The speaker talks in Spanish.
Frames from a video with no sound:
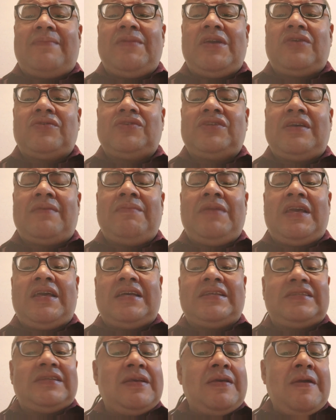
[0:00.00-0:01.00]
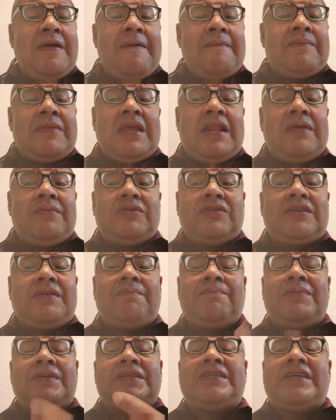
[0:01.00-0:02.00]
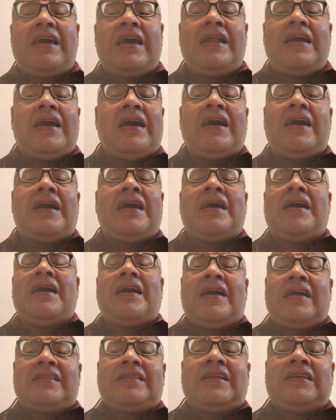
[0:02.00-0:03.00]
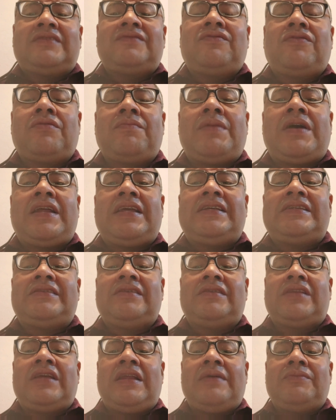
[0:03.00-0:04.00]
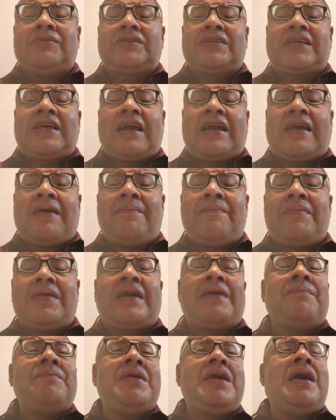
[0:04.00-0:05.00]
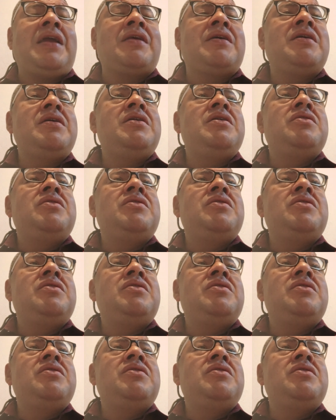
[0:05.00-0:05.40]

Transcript: amigos y amigas, tenemos que empezar a, transformar esto, tenemos que cambiar